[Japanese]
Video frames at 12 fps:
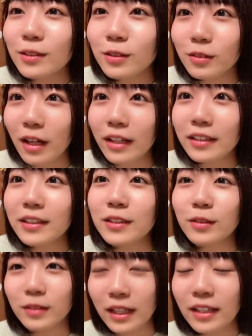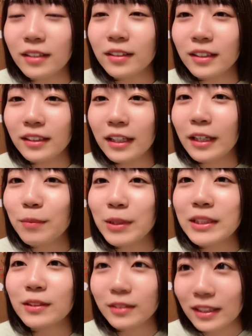イするとあれですよね蹴れ
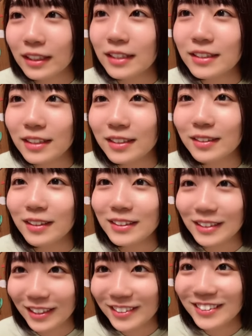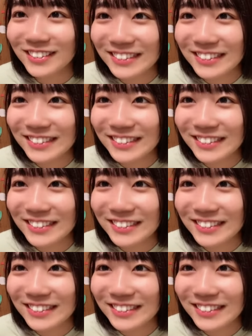ますよね確かあ違う